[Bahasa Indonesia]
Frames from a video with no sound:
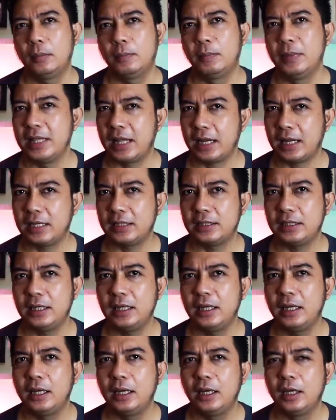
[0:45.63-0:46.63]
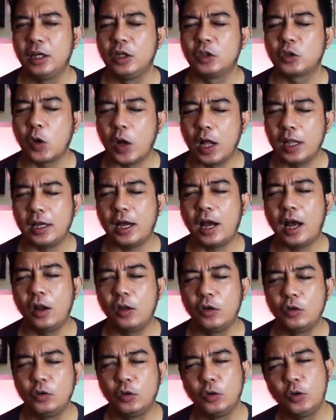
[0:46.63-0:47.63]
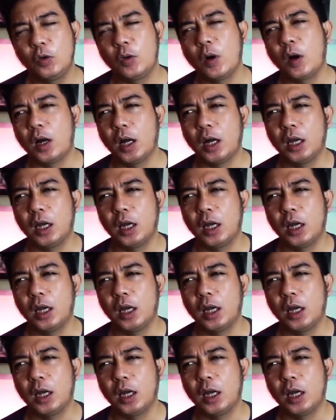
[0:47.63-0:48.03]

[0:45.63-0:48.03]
Bener gak sih? Soalnya kalau dulu